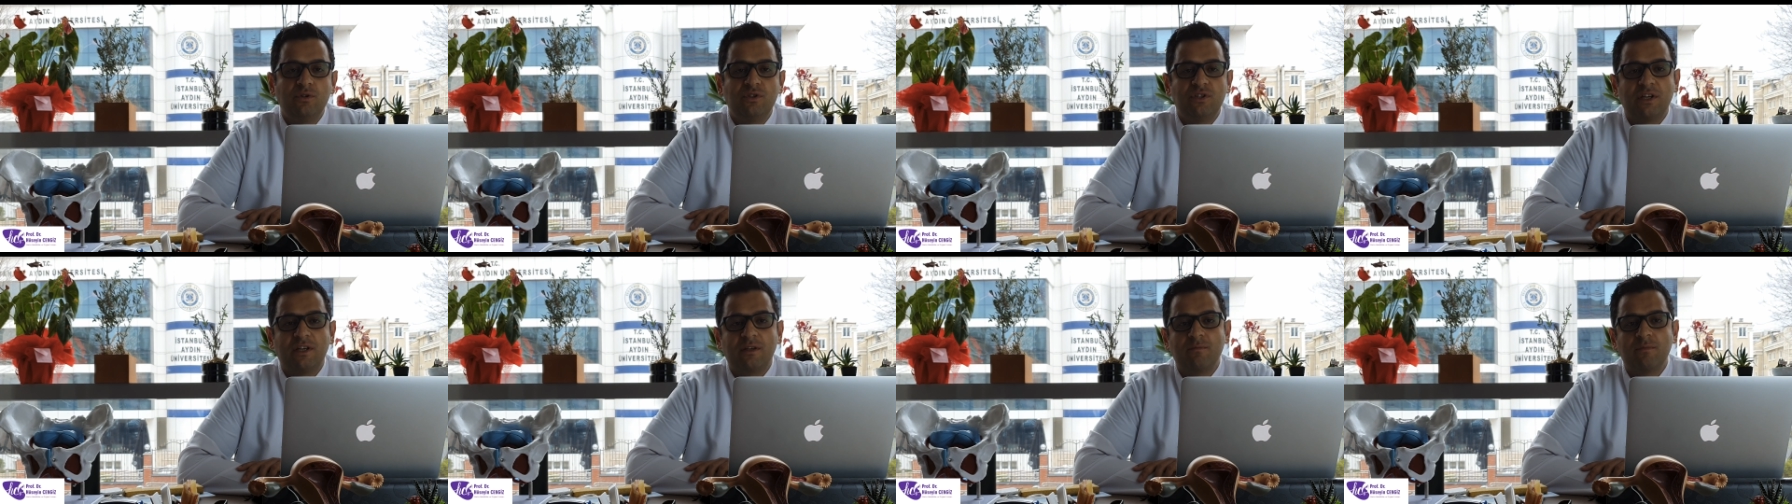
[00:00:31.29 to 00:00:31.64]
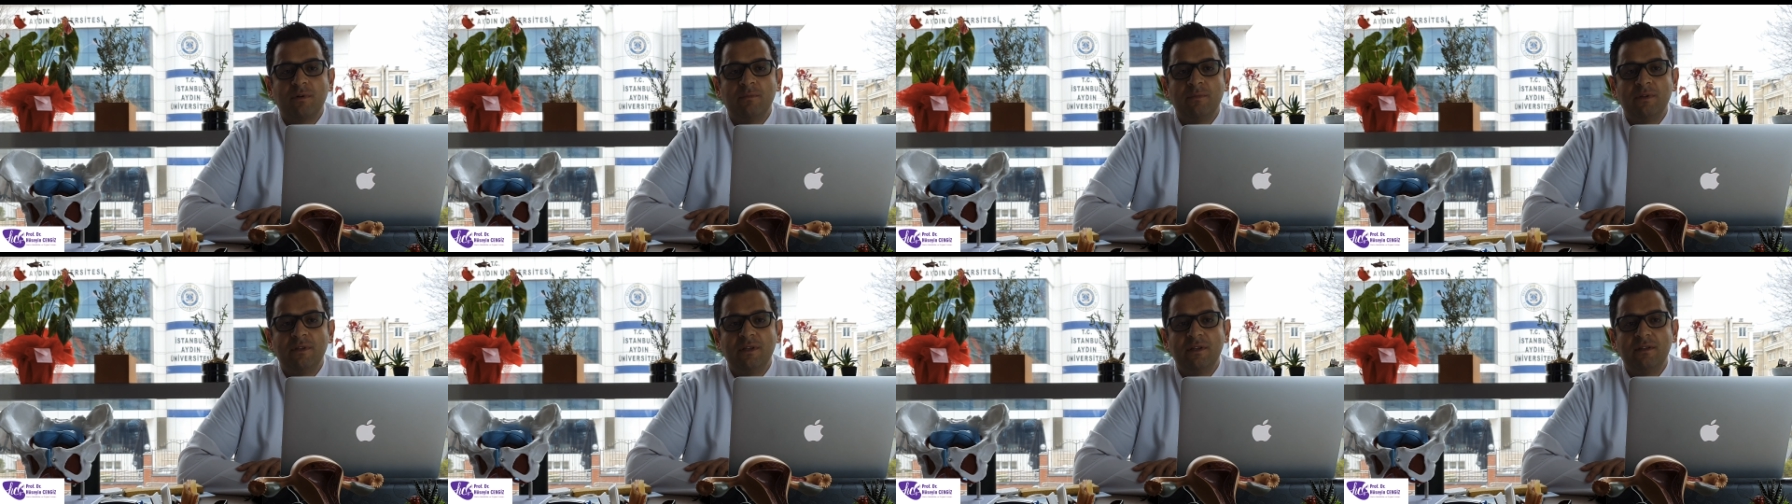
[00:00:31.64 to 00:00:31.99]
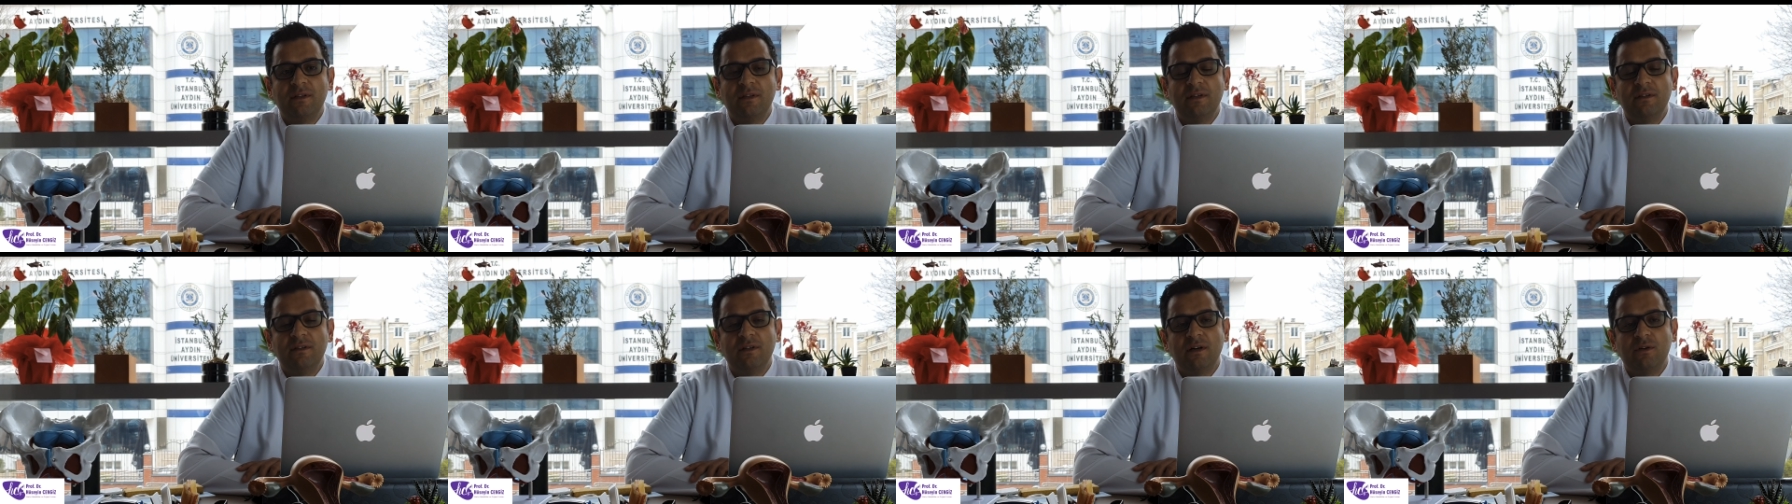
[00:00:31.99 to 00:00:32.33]
çekmemin
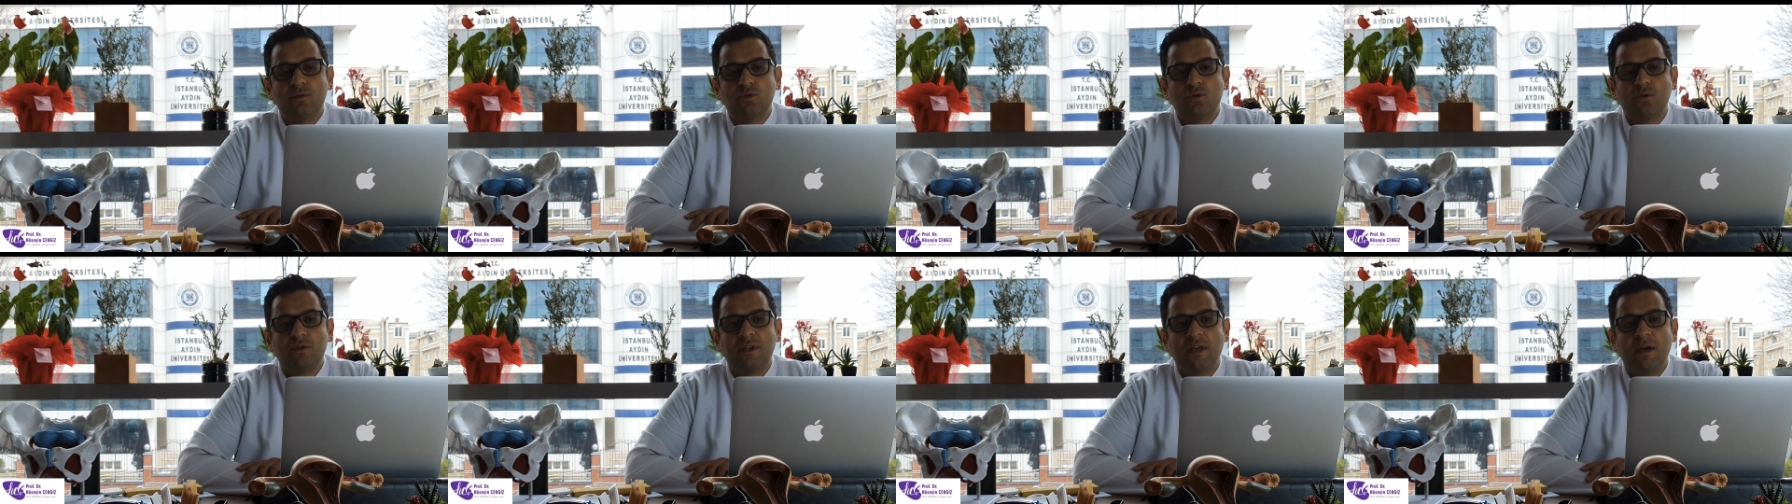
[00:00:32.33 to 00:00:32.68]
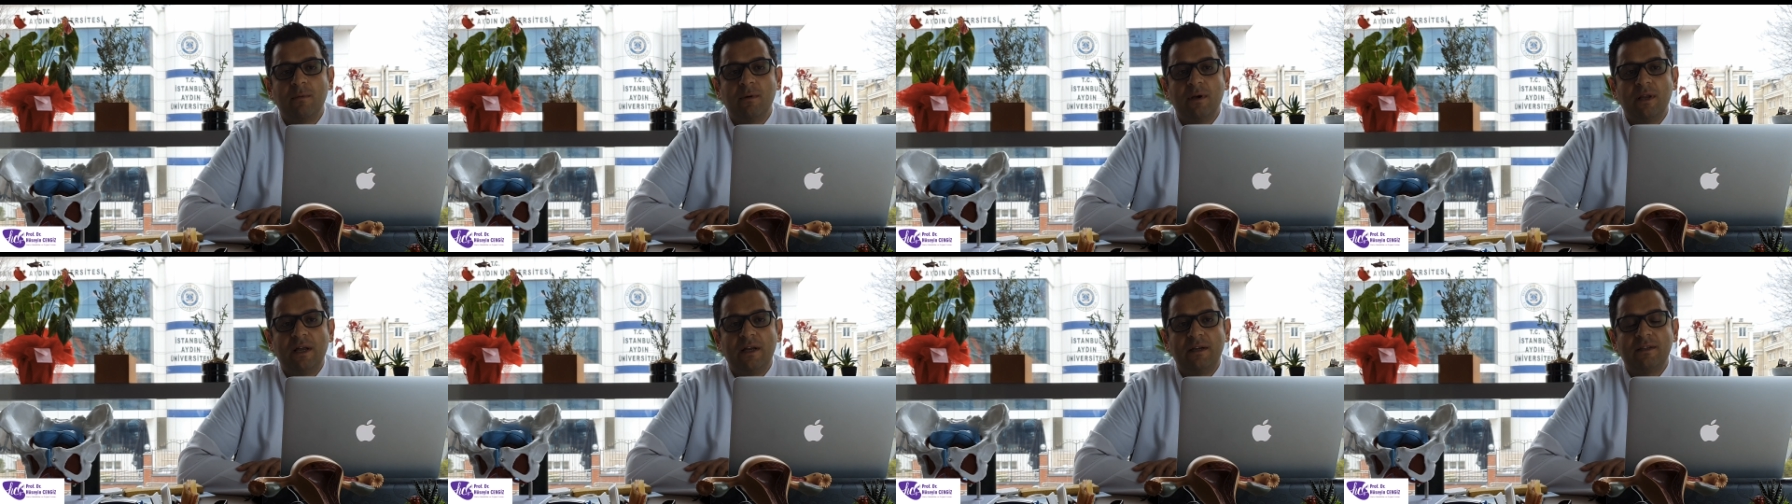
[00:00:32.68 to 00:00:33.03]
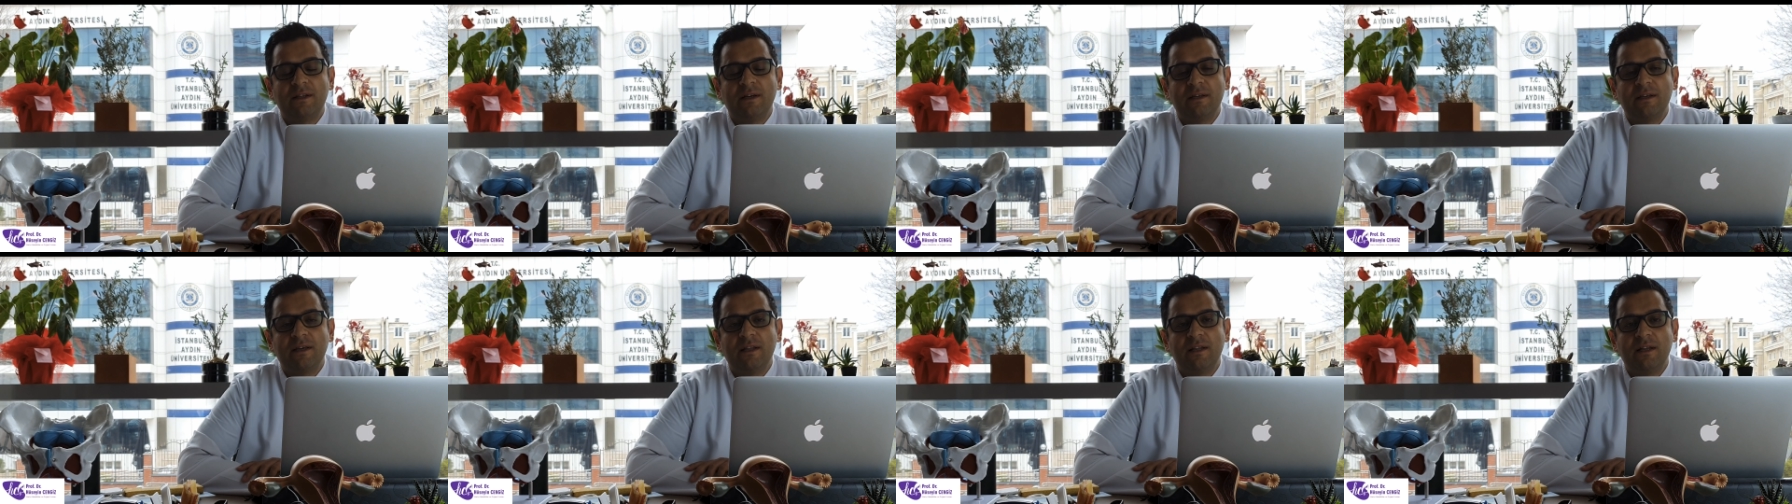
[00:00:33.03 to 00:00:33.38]
nedeni daha çok
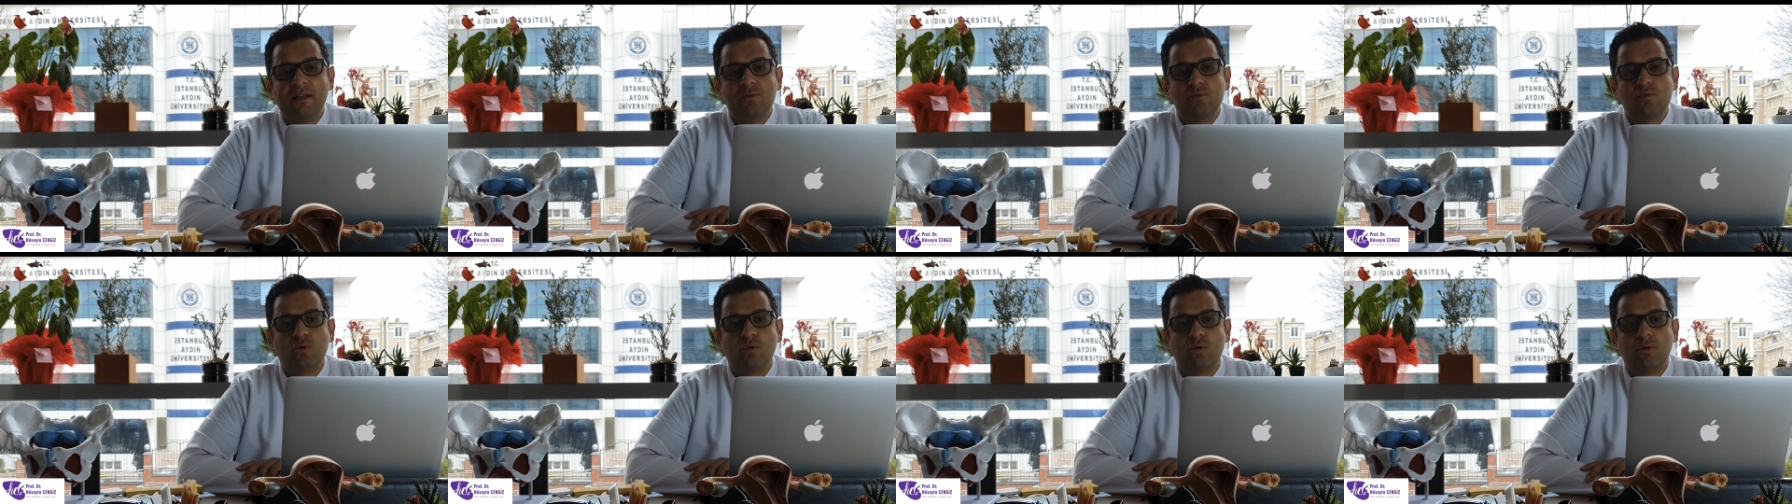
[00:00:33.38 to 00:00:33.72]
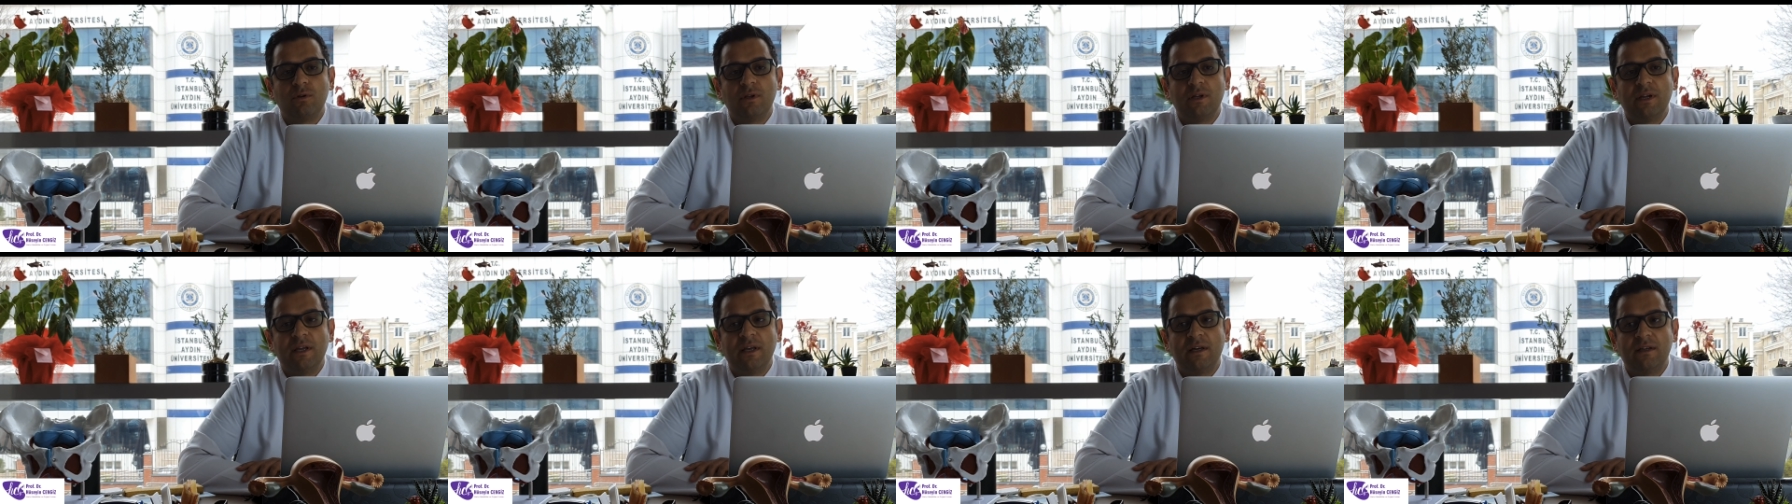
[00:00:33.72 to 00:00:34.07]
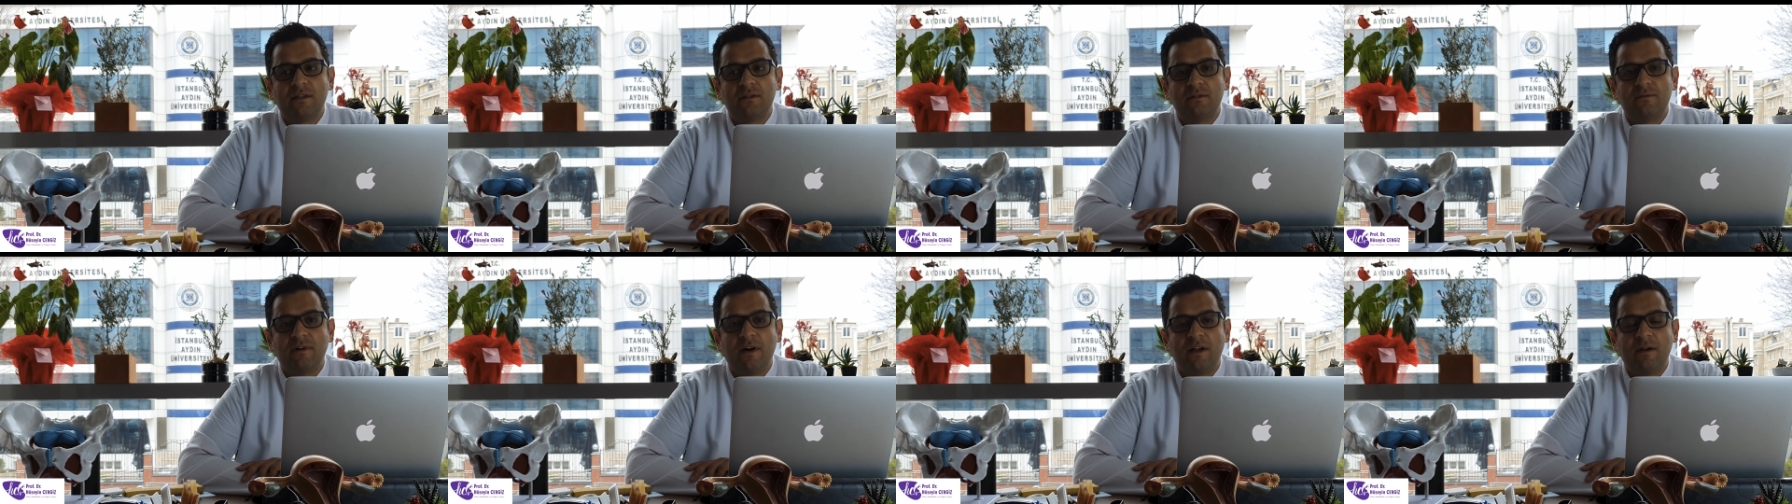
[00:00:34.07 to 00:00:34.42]
gebelerden gelen sorulara
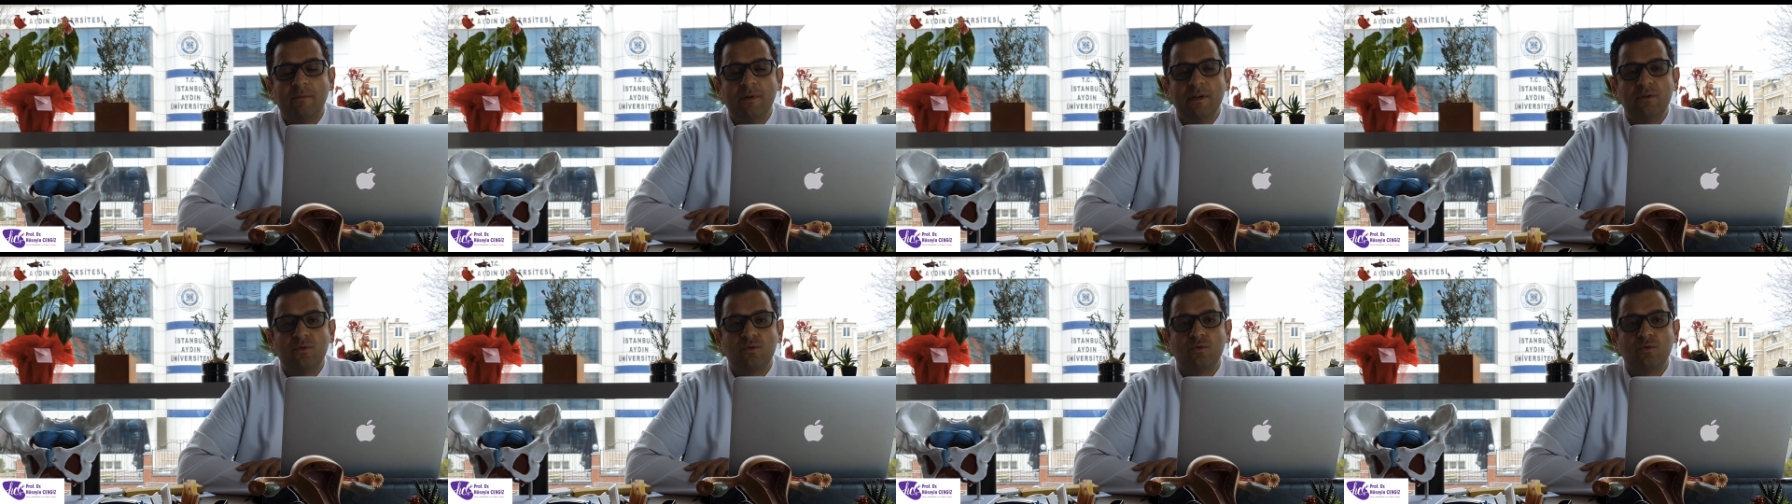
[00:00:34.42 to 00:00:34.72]
yanıt vermek.